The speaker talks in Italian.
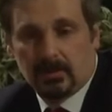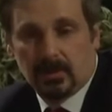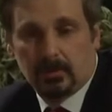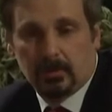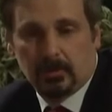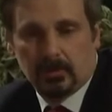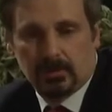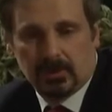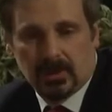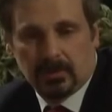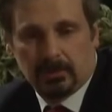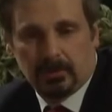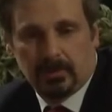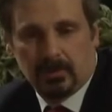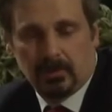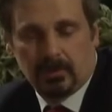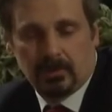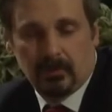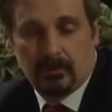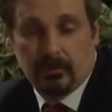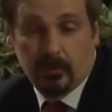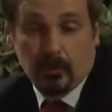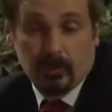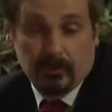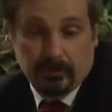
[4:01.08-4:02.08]
sono purtroppo,
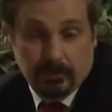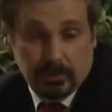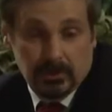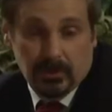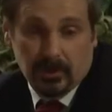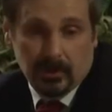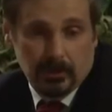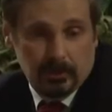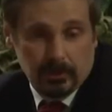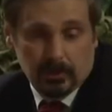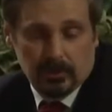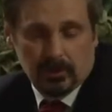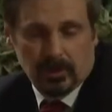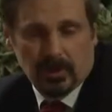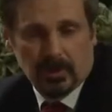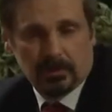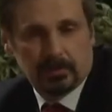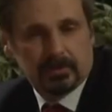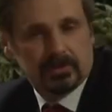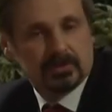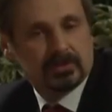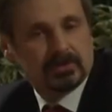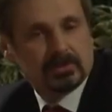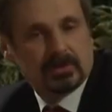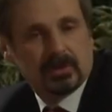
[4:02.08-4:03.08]
dico
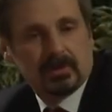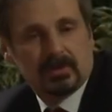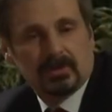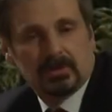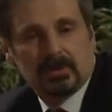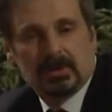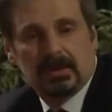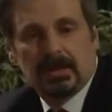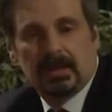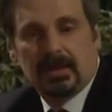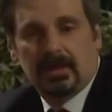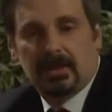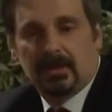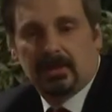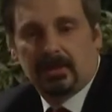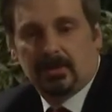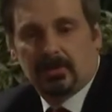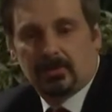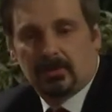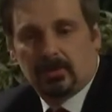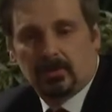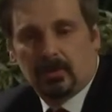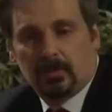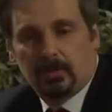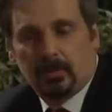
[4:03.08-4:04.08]
purtroppo, insomma,
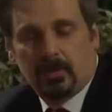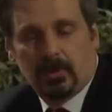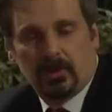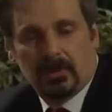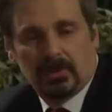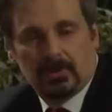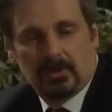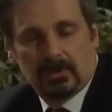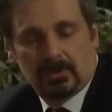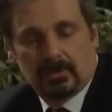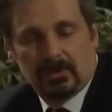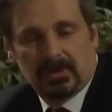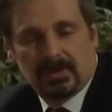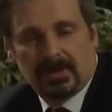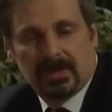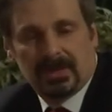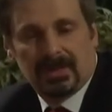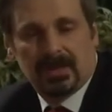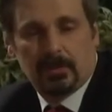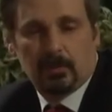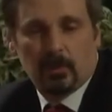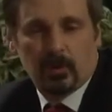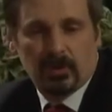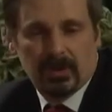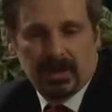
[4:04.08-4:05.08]
sono un po' eh, come dire,
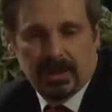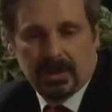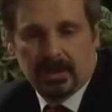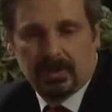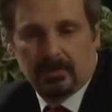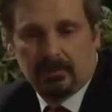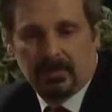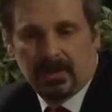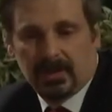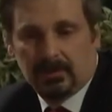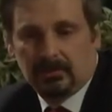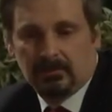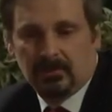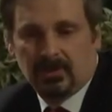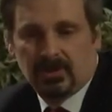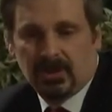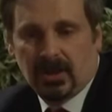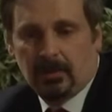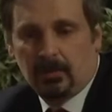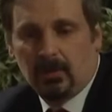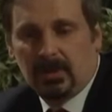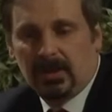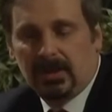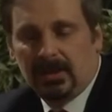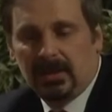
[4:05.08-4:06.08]
demodé, ma
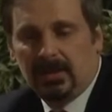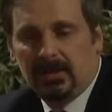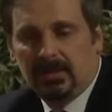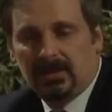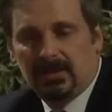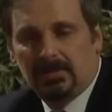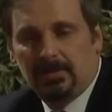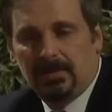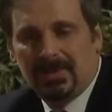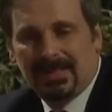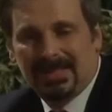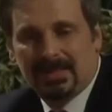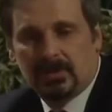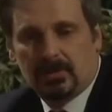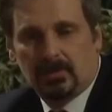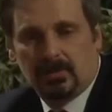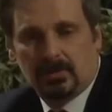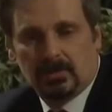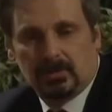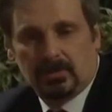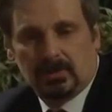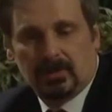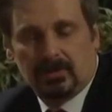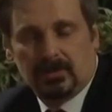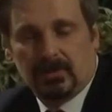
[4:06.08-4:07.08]
diciamo che spesso
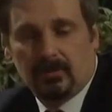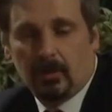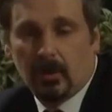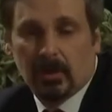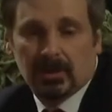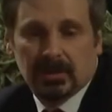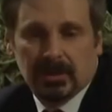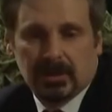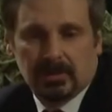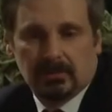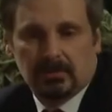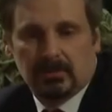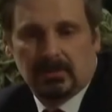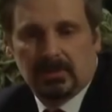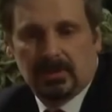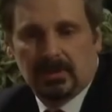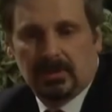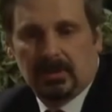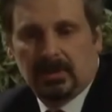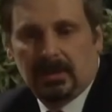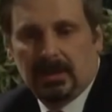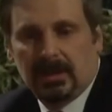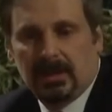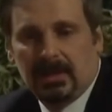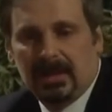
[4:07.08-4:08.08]
a volte
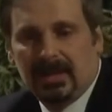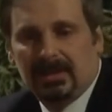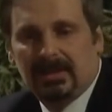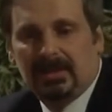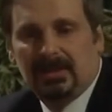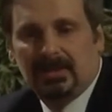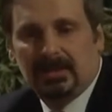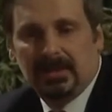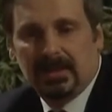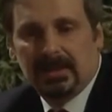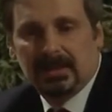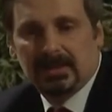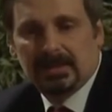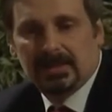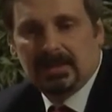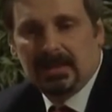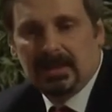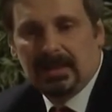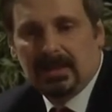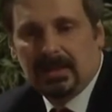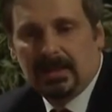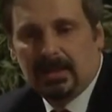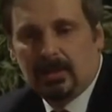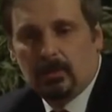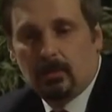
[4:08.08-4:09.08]
la, la
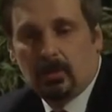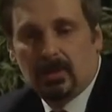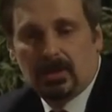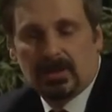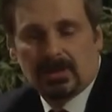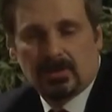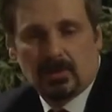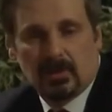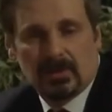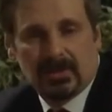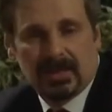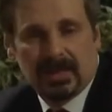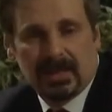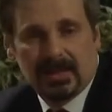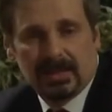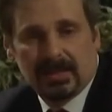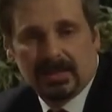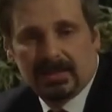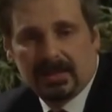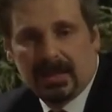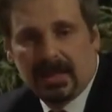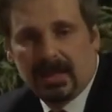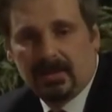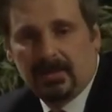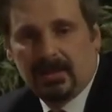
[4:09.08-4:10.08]
tendenza alla
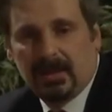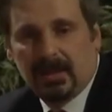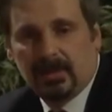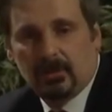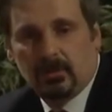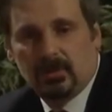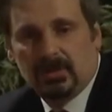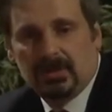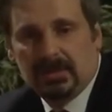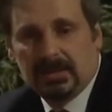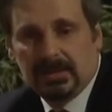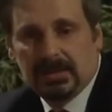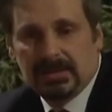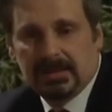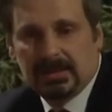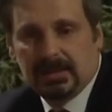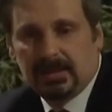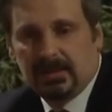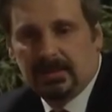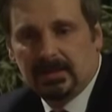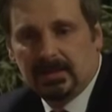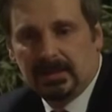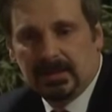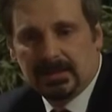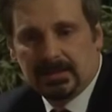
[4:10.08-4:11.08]
orizzontalità della
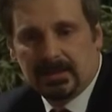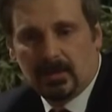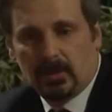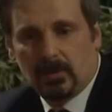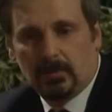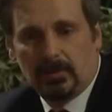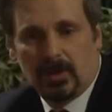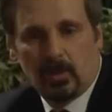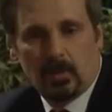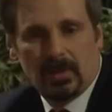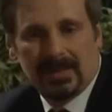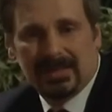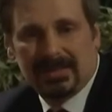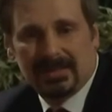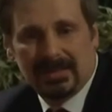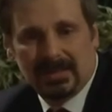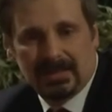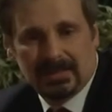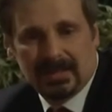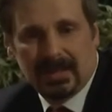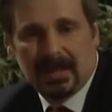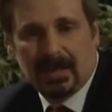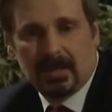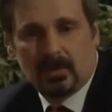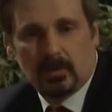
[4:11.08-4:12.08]
notizia intesa come
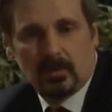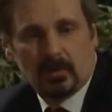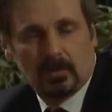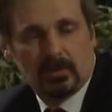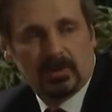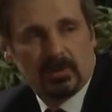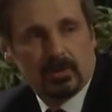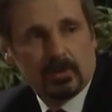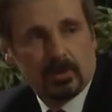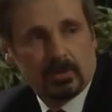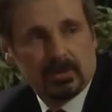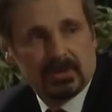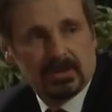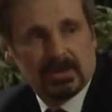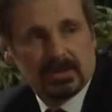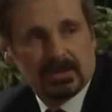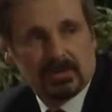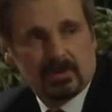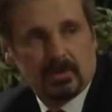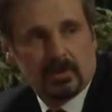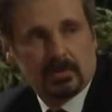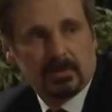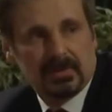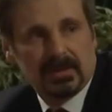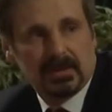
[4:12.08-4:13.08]
quantità, come
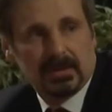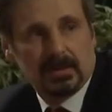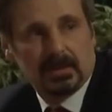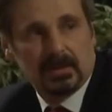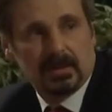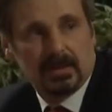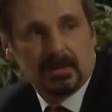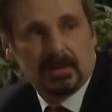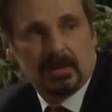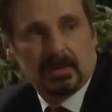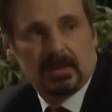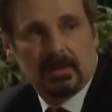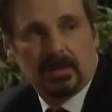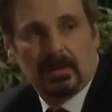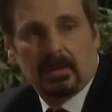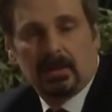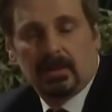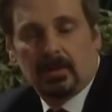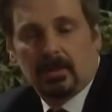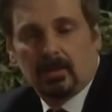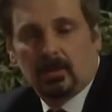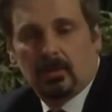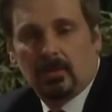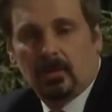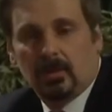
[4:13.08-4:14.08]
audience, come,
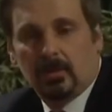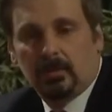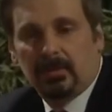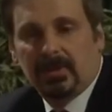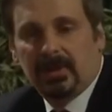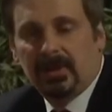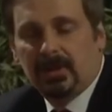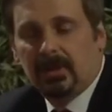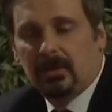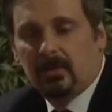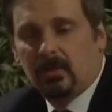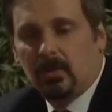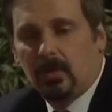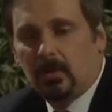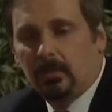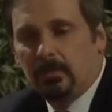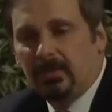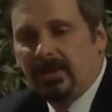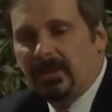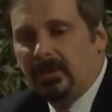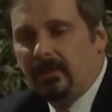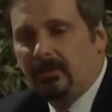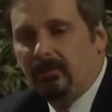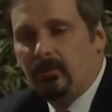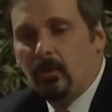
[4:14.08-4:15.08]
come,
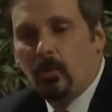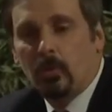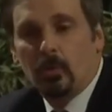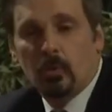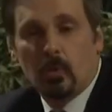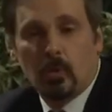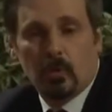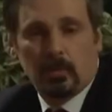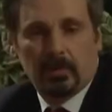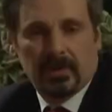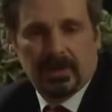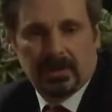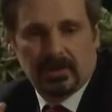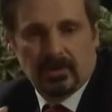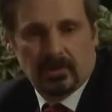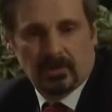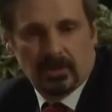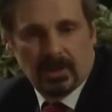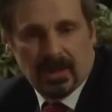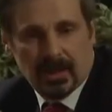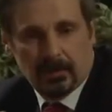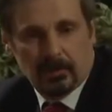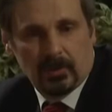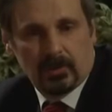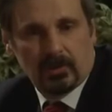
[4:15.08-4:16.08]
come volume,
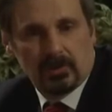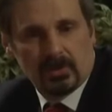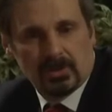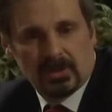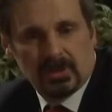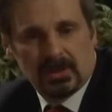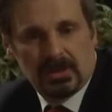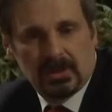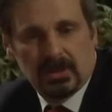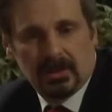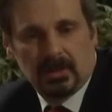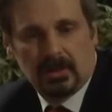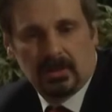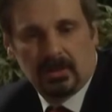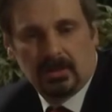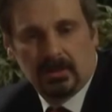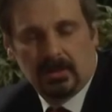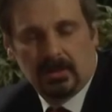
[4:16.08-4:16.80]
diciamo così,